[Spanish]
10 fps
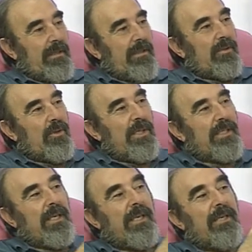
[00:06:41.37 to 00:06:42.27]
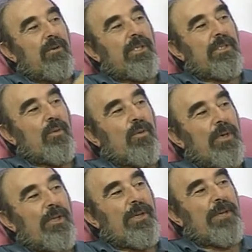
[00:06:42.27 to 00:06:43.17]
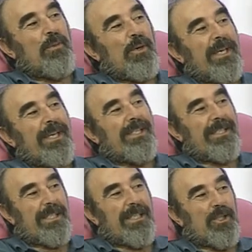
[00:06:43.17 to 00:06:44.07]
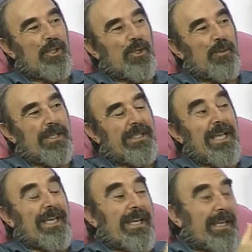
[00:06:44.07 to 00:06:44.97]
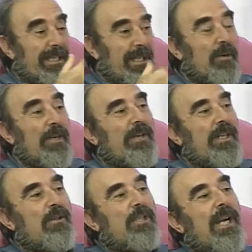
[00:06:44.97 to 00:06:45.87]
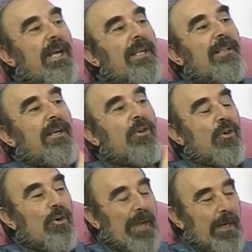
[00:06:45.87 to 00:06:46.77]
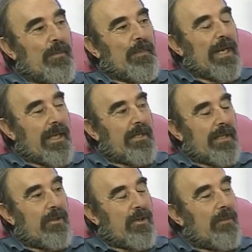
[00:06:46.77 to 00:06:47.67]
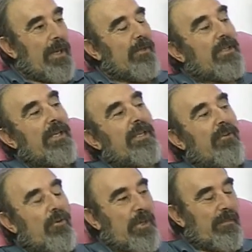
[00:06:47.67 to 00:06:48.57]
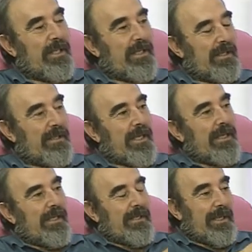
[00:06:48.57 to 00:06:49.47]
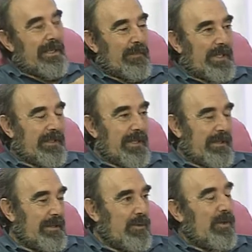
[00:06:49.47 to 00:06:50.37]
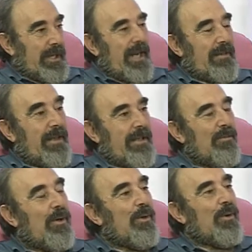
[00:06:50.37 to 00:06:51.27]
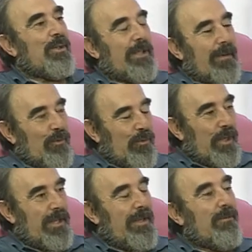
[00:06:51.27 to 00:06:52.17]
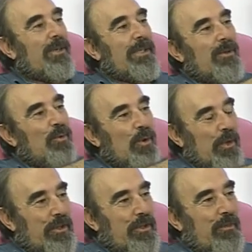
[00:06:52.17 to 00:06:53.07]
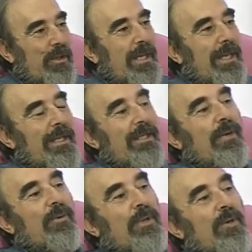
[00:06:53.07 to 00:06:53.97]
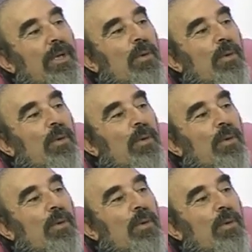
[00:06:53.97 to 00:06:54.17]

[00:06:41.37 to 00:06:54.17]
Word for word: Entonces, ¿qué es lo que está ocurriendo ahí? ¿Por qué esos nombres? Estamos refiriéndonos al calendario romano. El calendario romano tenía 12 meses y el mes décimo era el décimo, luego estaba el undécimo y el duodécimo, ¿de acuerdo?